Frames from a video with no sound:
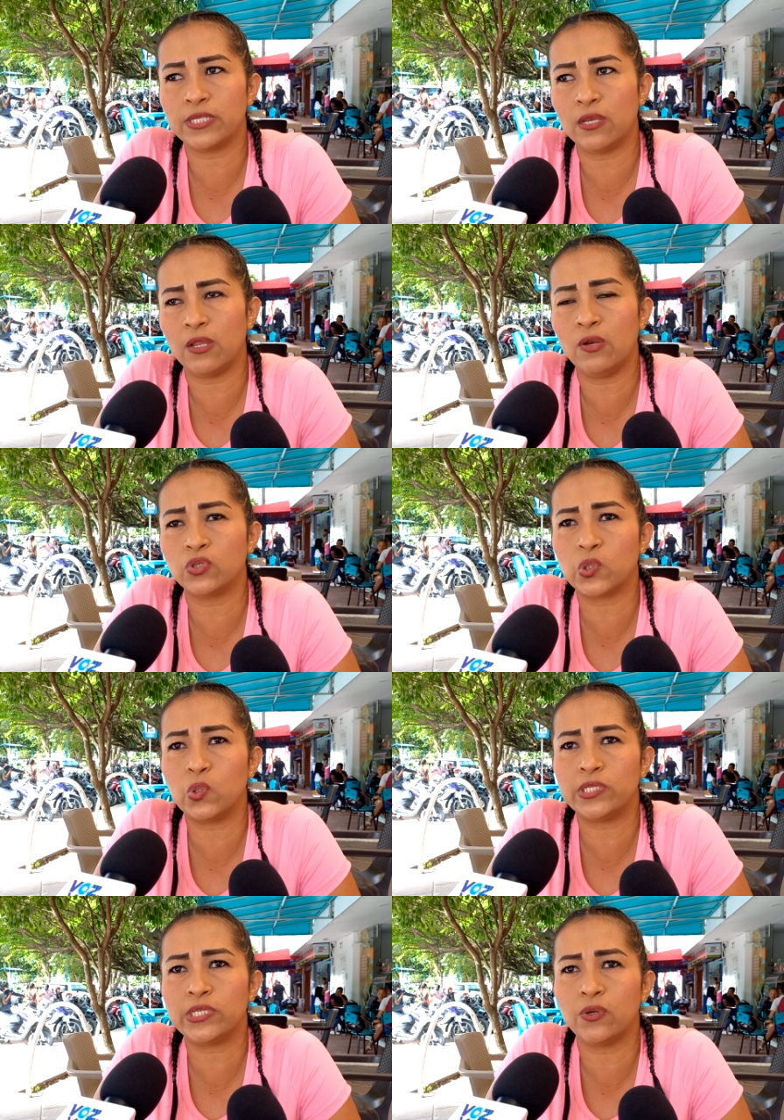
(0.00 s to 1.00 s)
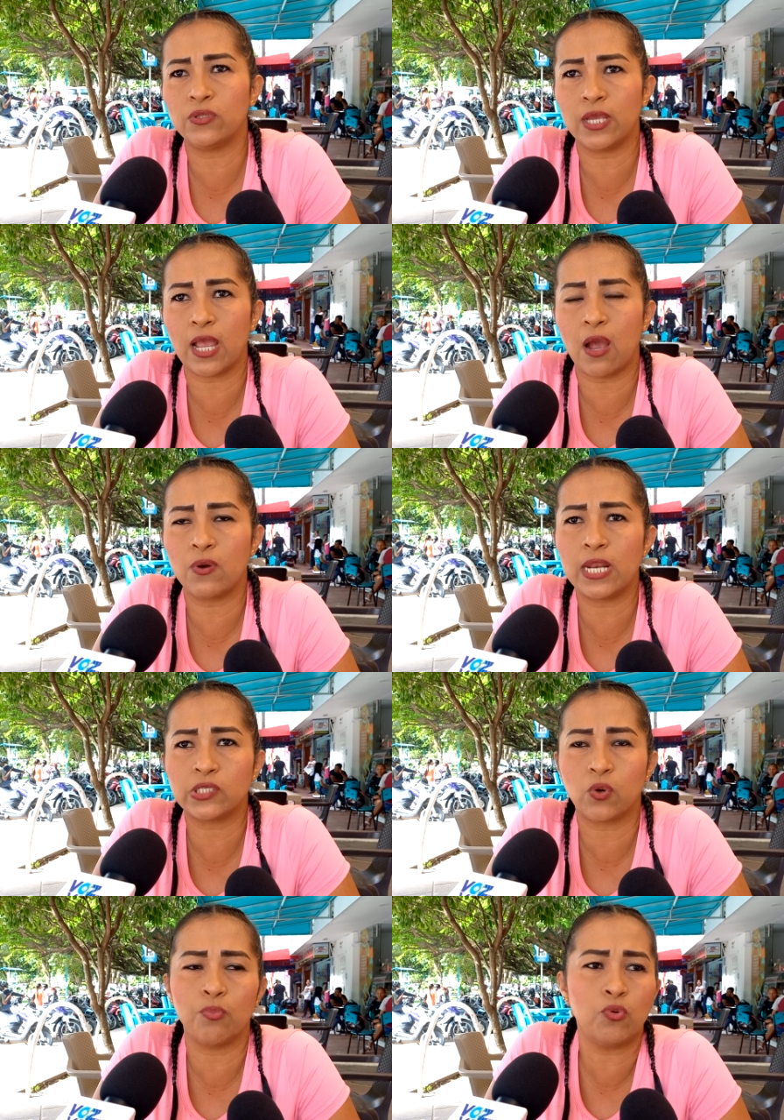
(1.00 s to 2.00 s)
en los coliseos de cada una de
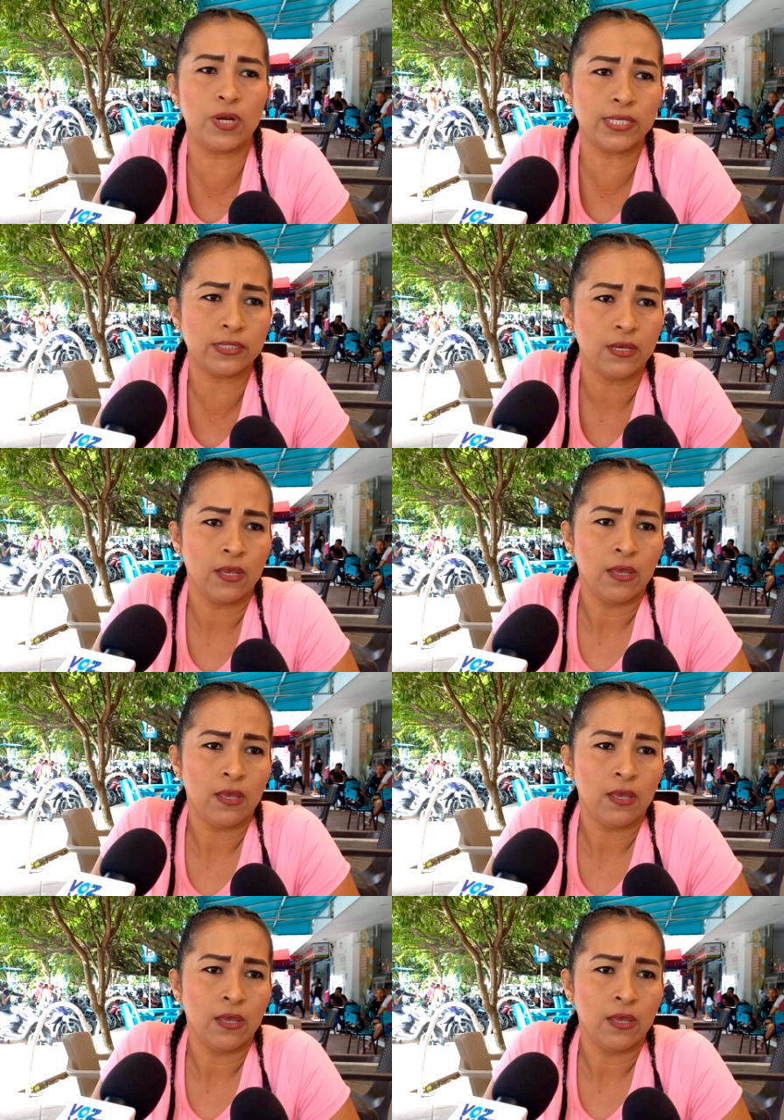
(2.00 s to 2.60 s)
las comunas,